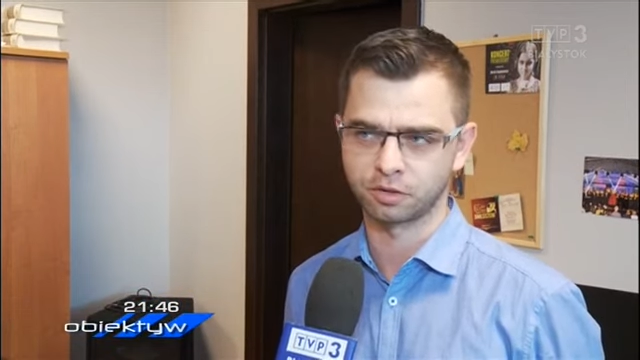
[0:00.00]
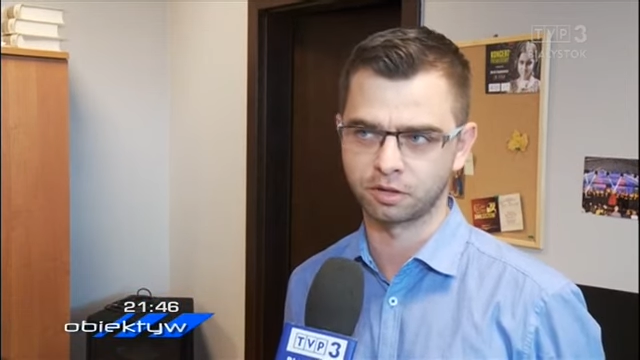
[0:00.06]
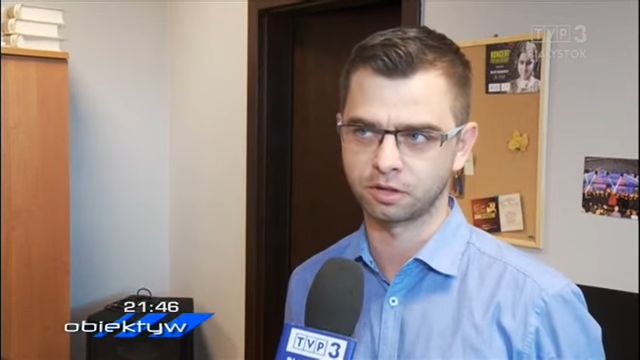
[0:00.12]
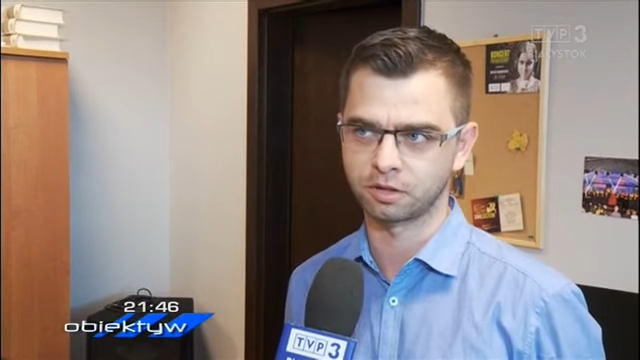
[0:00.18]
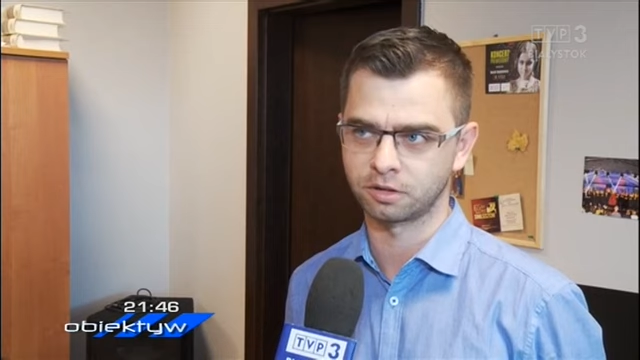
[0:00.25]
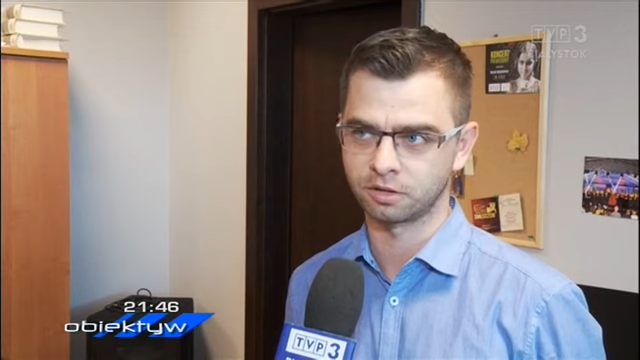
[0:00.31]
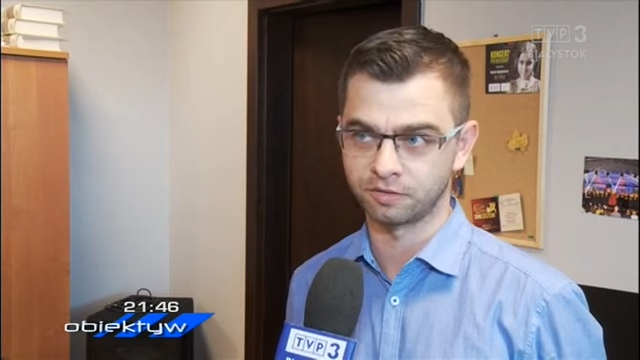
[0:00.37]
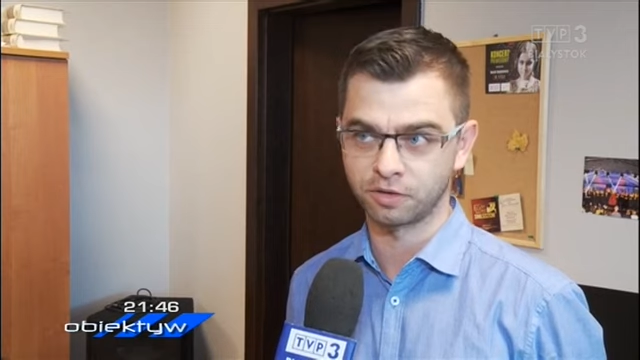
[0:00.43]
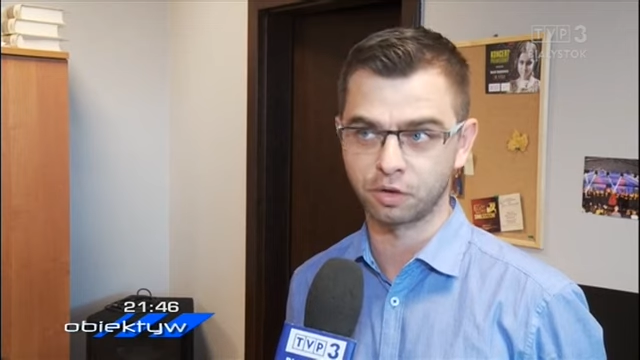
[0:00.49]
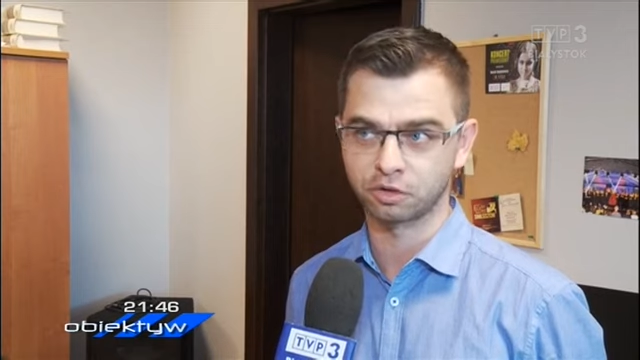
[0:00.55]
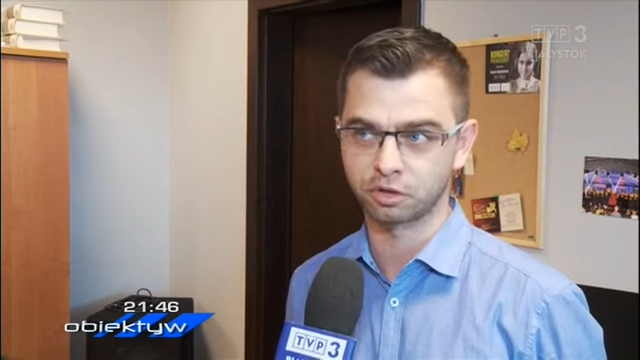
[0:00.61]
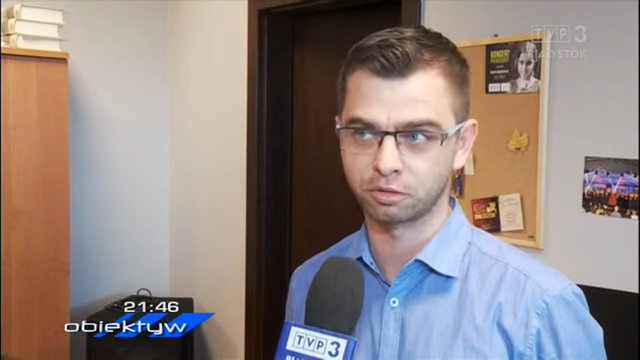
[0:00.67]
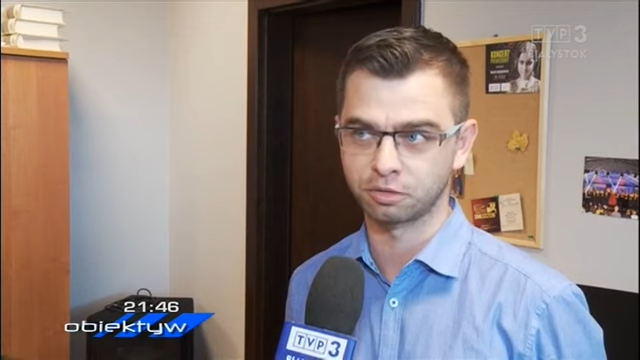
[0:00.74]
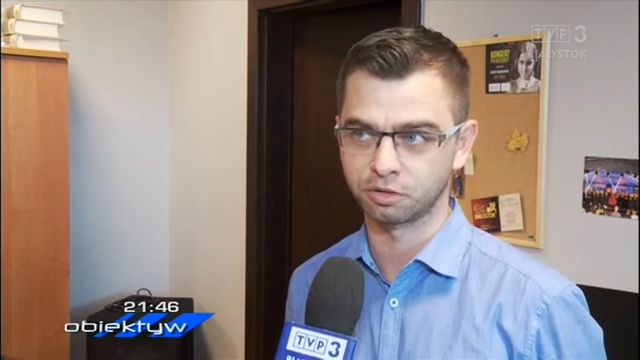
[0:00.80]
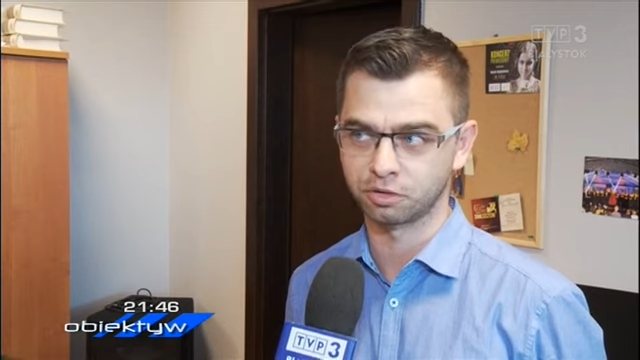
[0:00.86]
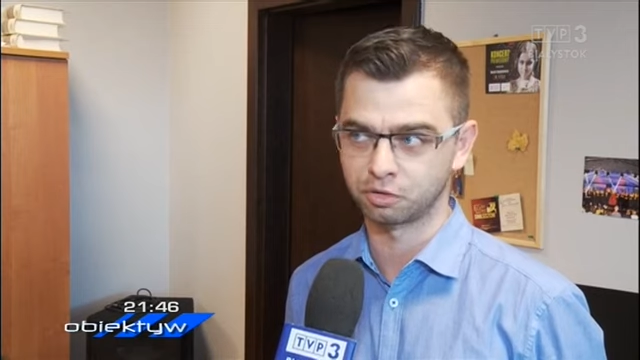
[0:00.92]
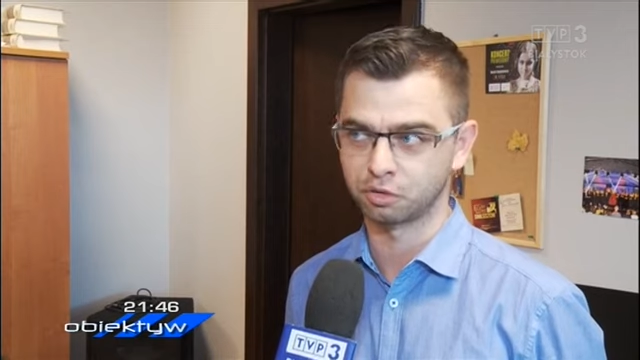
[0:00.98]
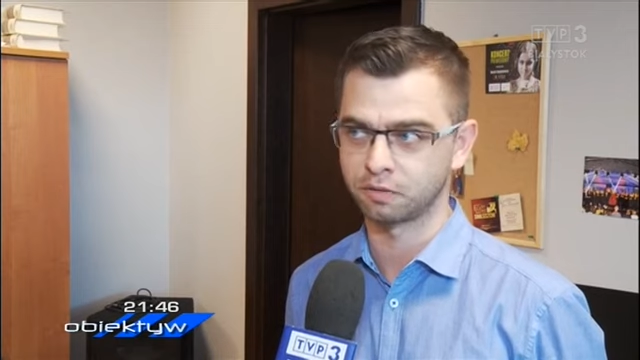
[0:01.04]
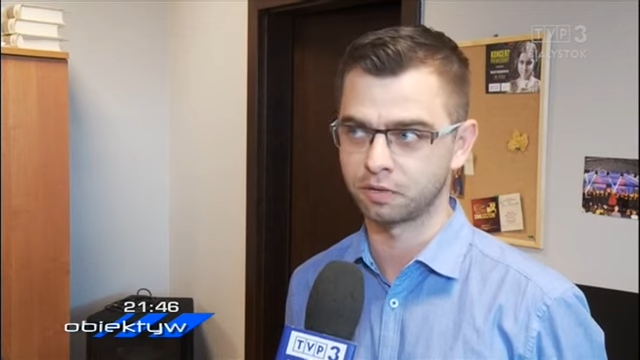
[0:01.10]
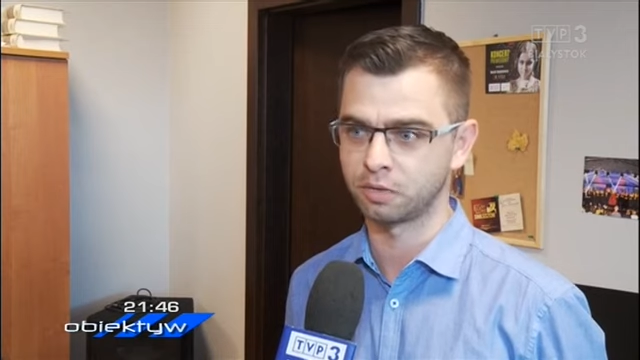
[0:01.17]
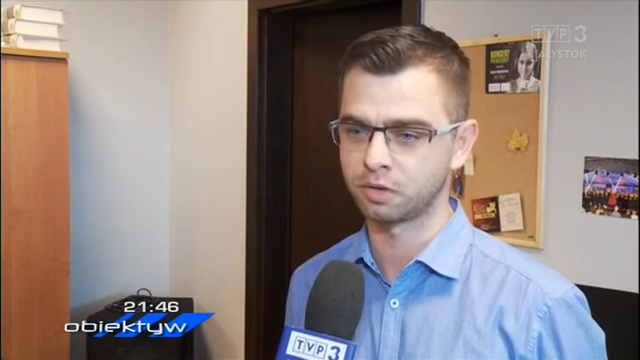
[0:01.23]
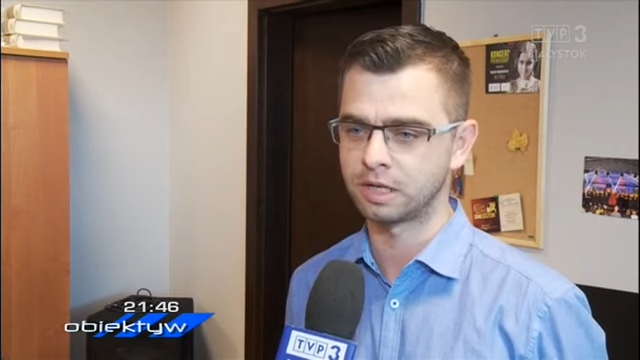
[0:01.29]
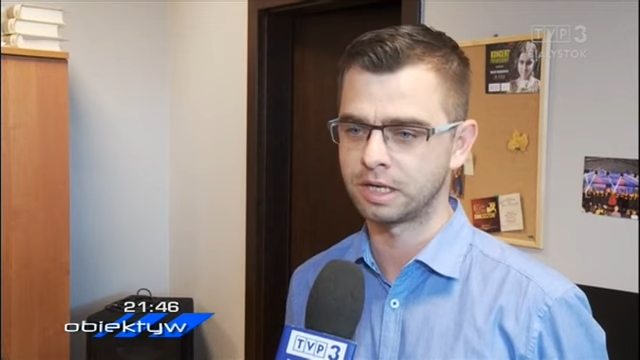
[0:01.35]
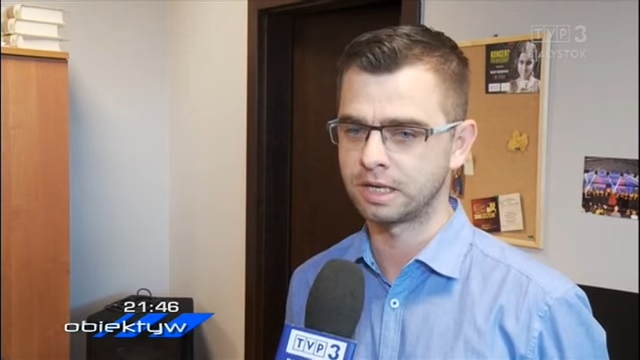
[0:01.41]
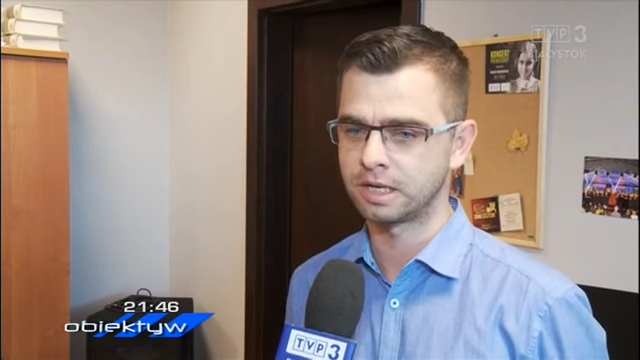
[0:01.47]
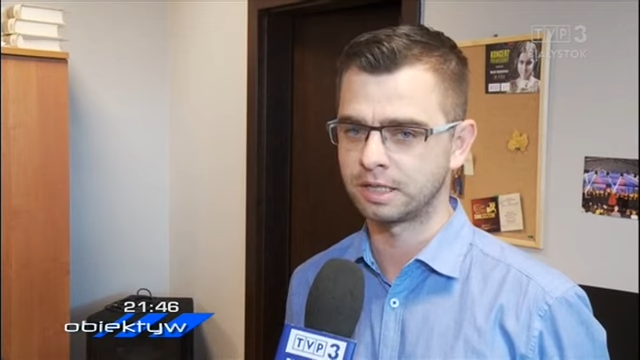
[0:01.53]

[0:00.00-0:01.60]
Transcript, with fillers: się dwie osoby z Suwałk